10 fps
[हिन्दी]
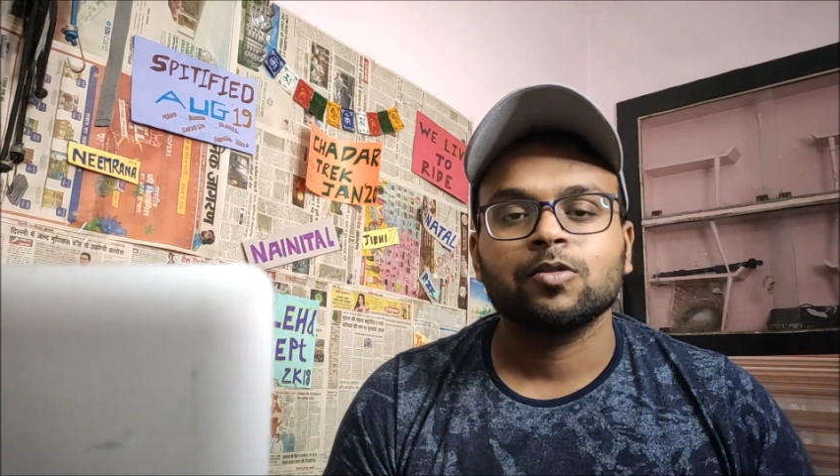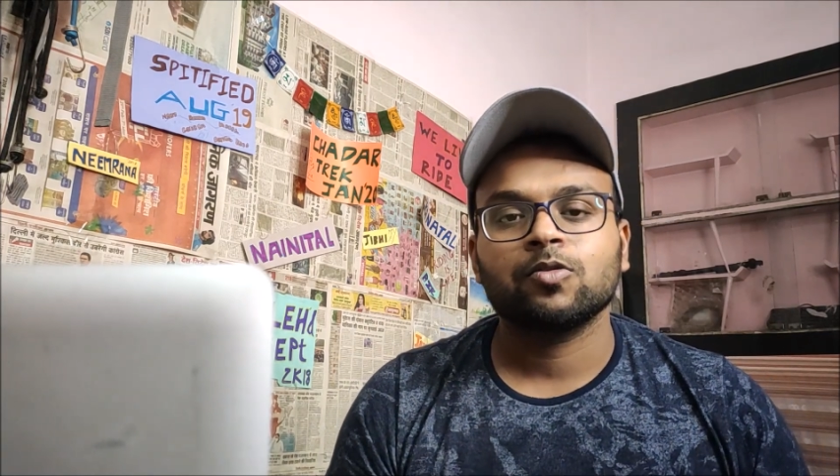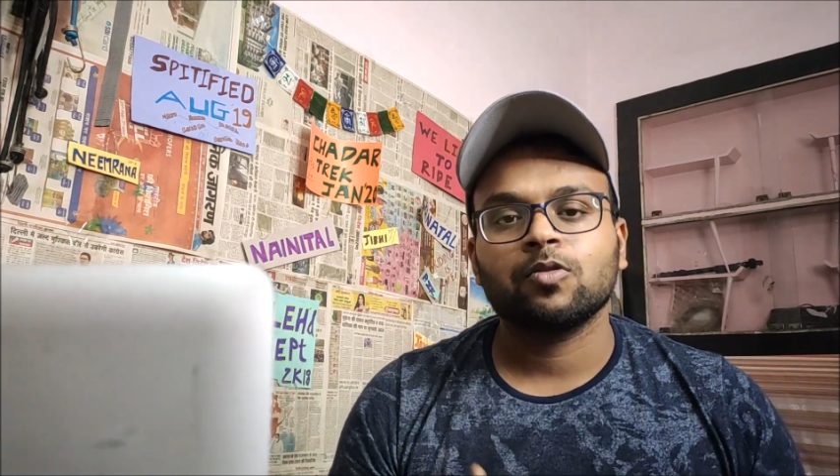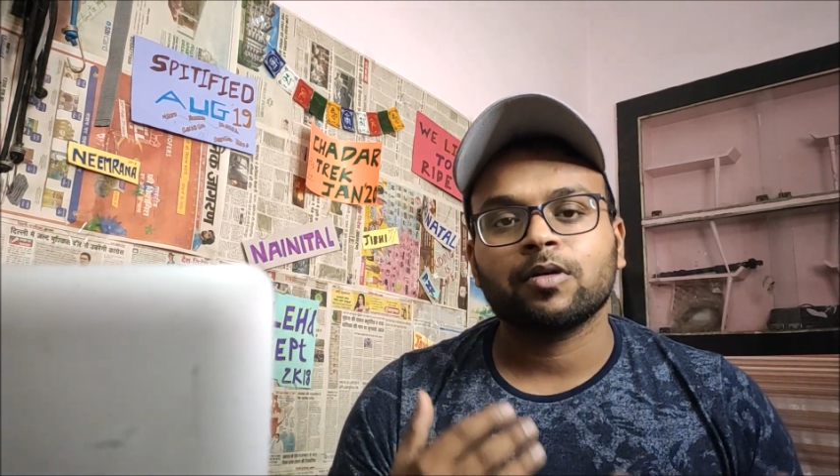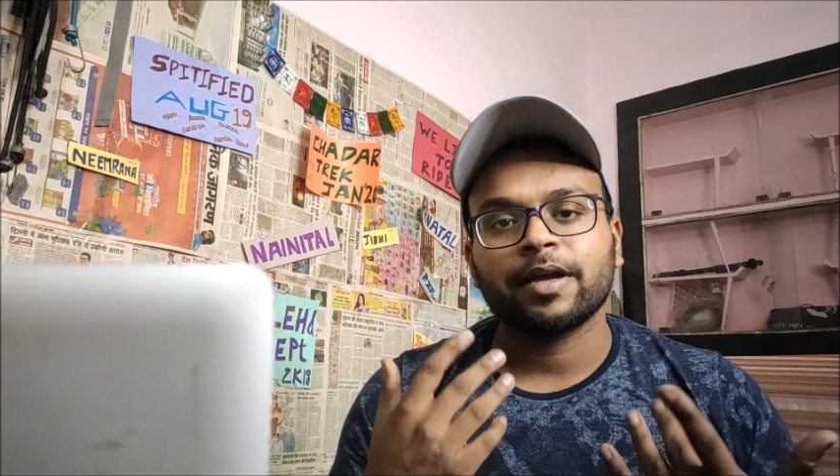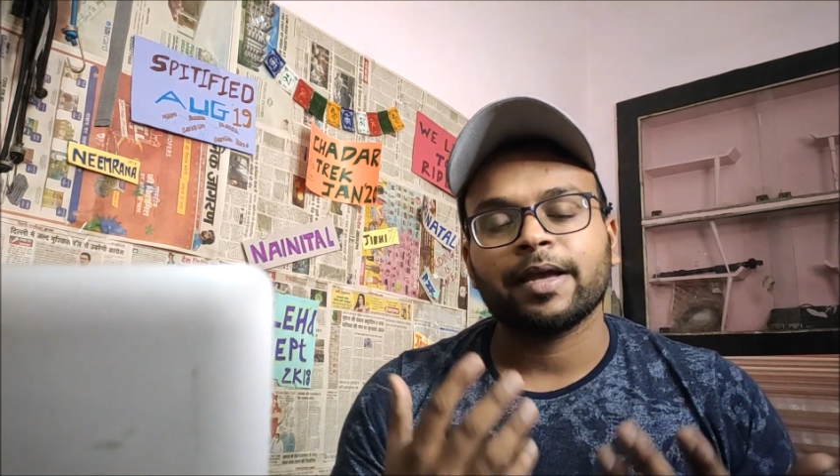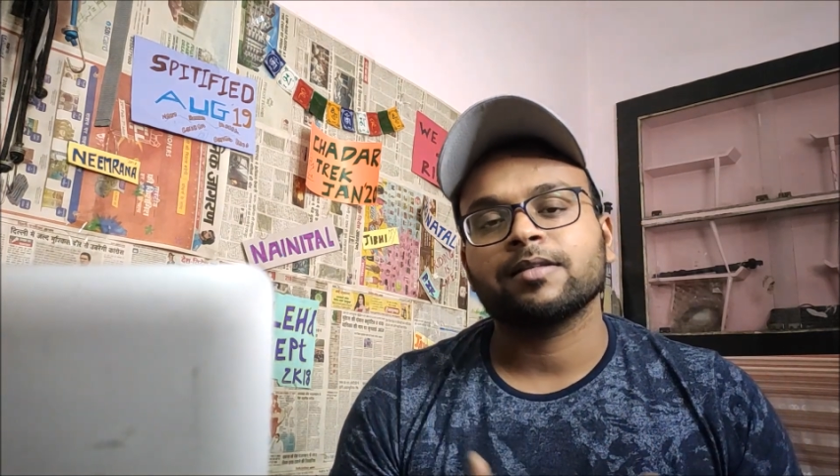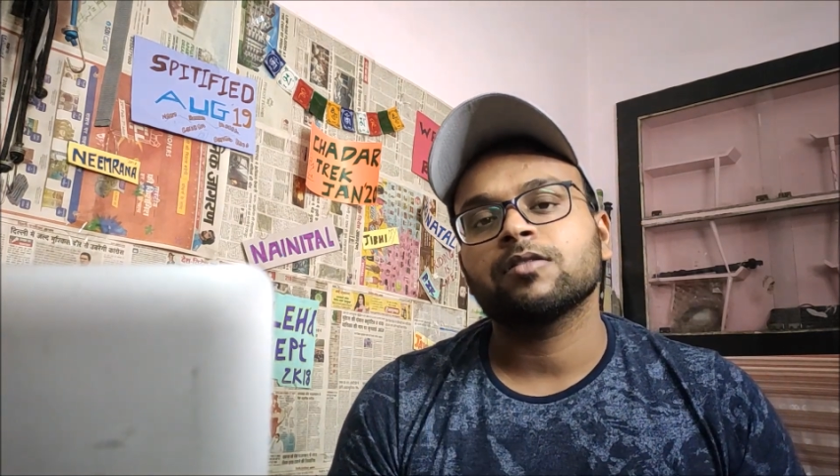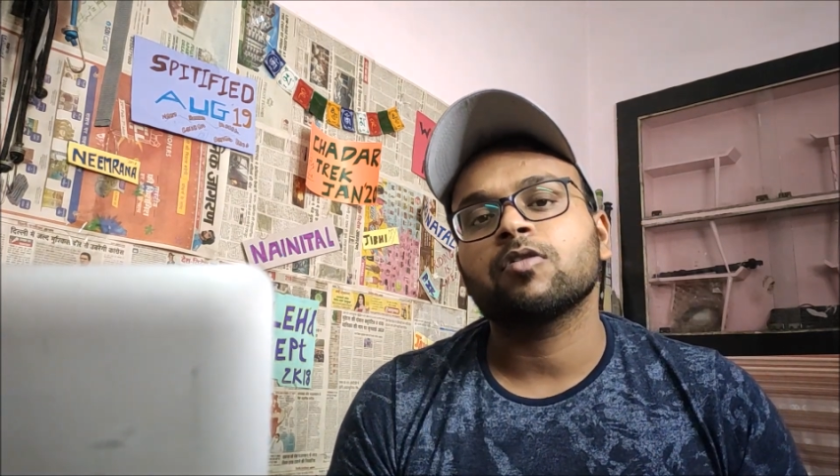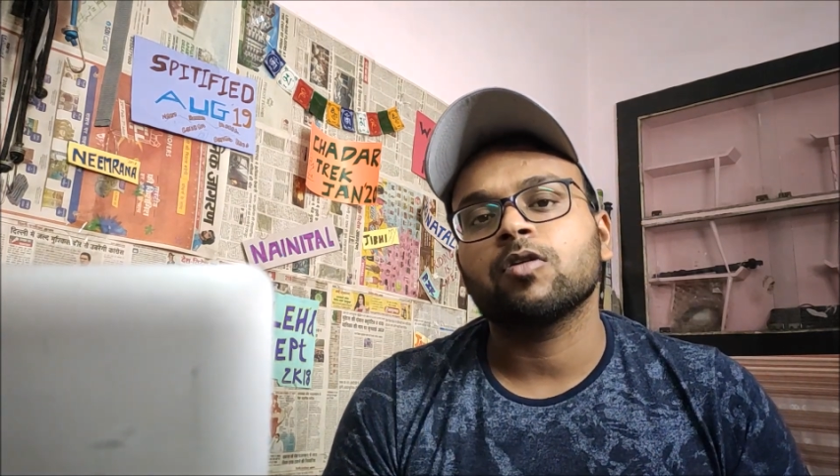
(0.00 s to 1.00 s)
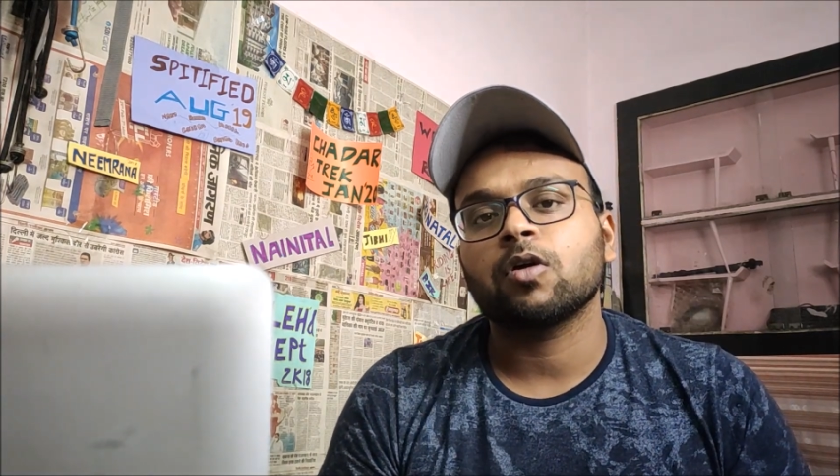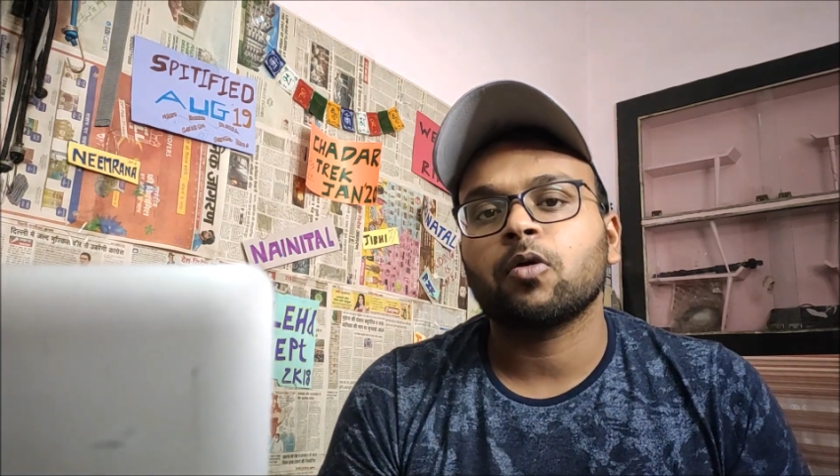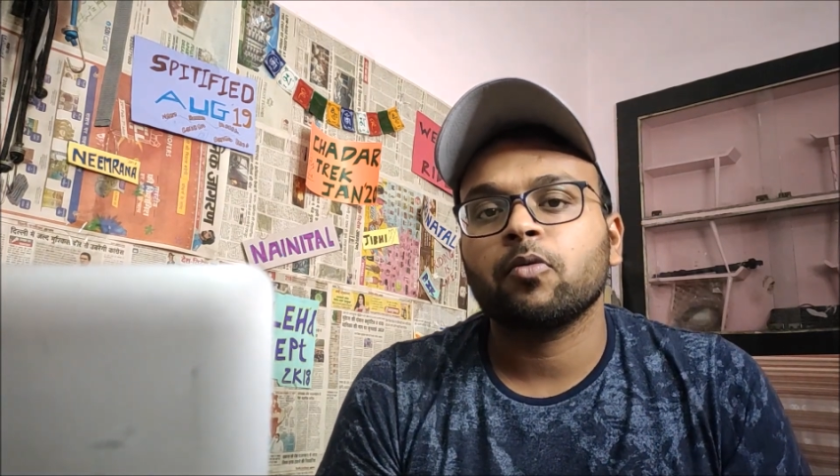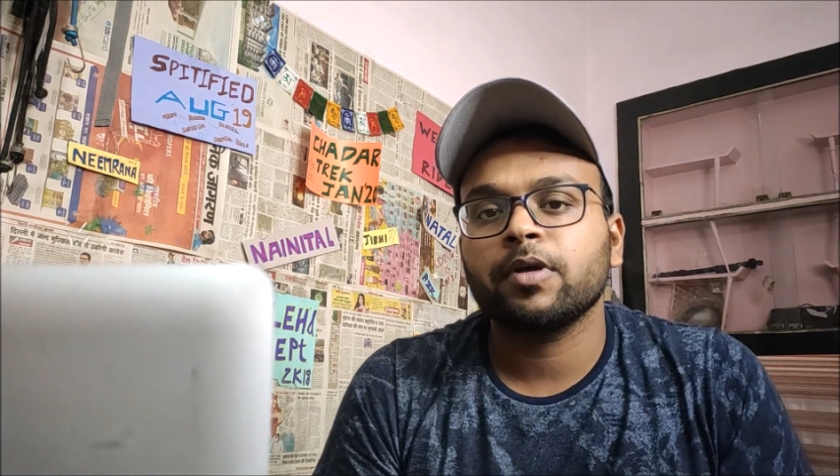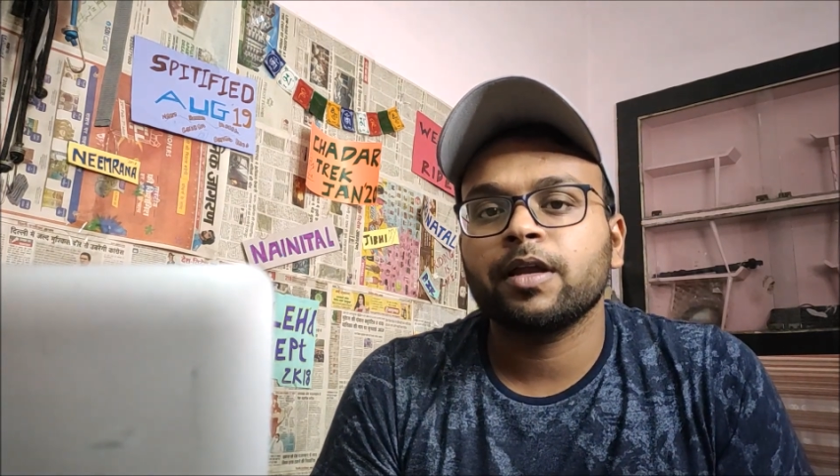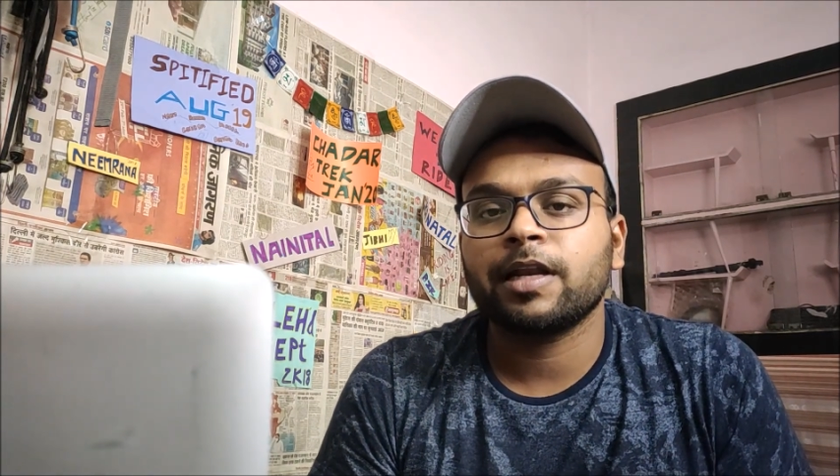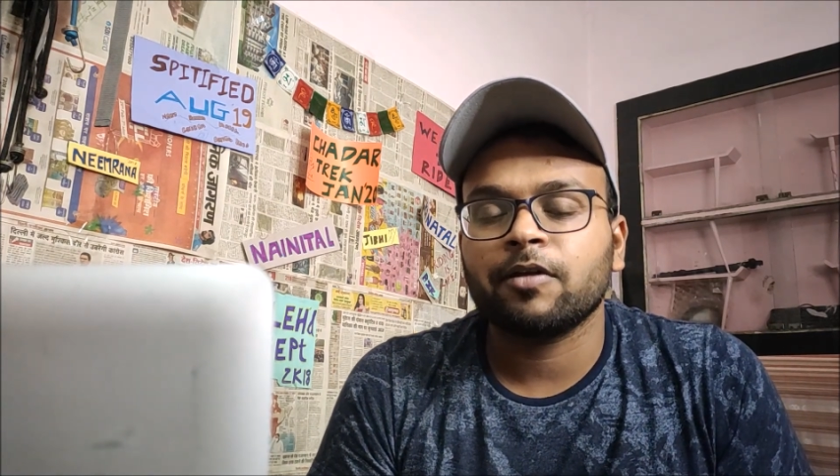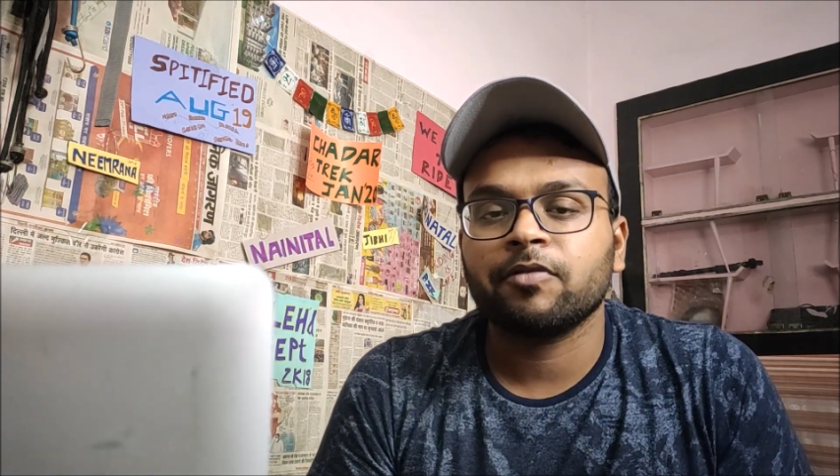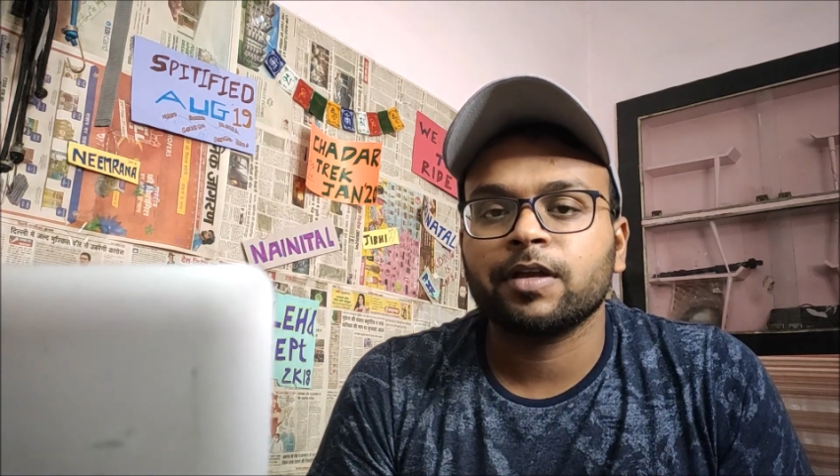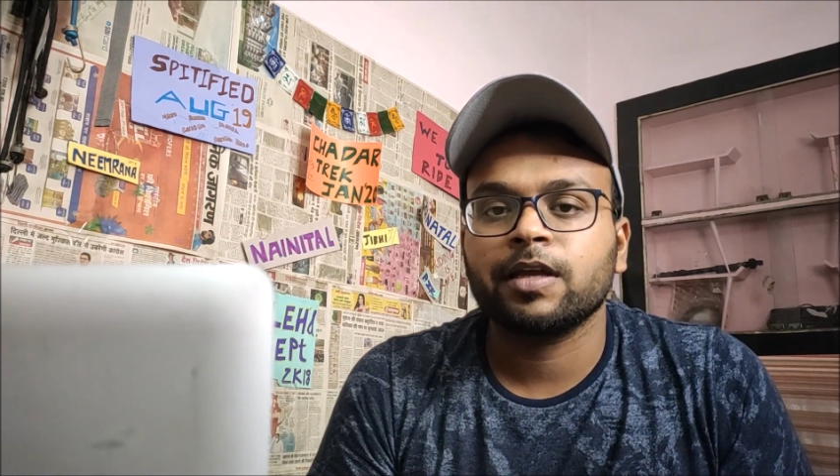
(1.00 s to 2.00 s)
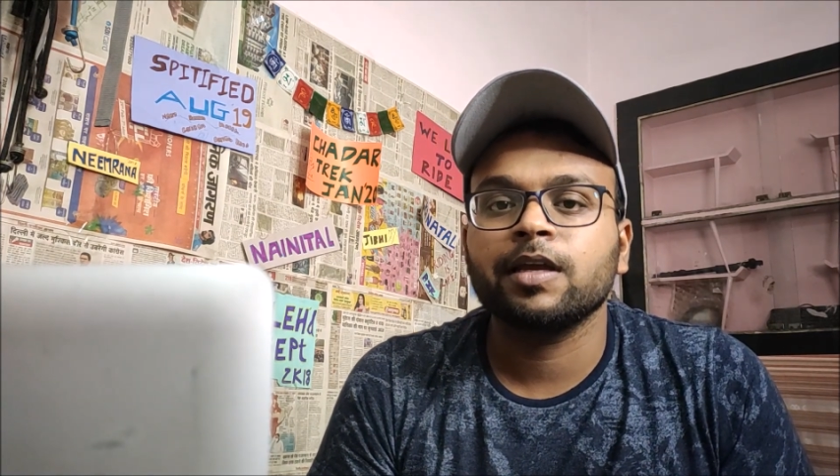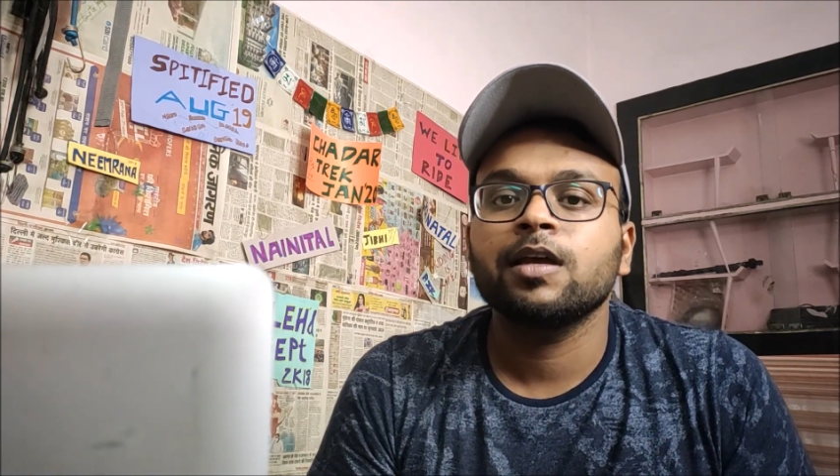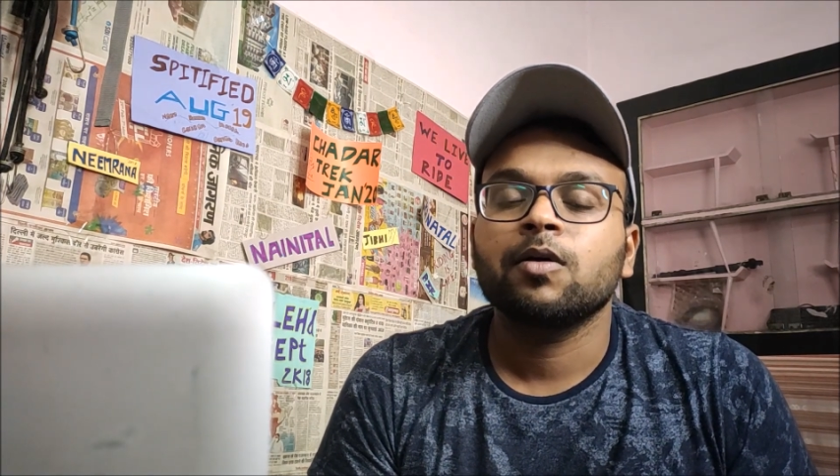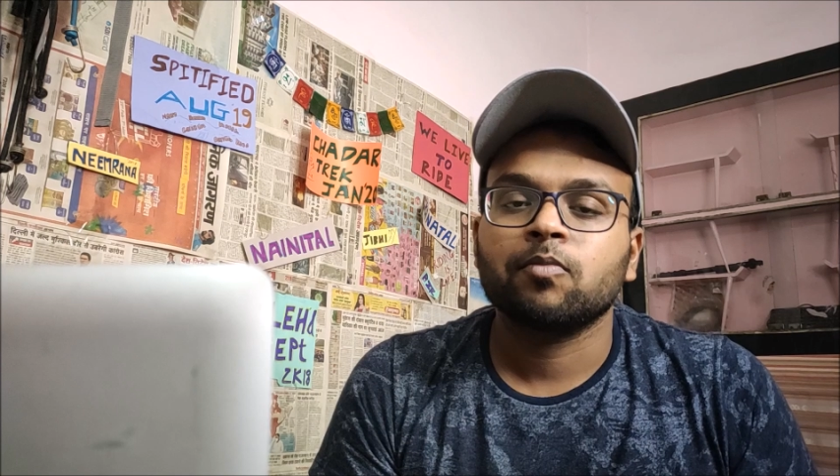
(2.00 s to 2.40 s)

तो कैसे सॉर्ट आउट होगी ये ट्रैफिक की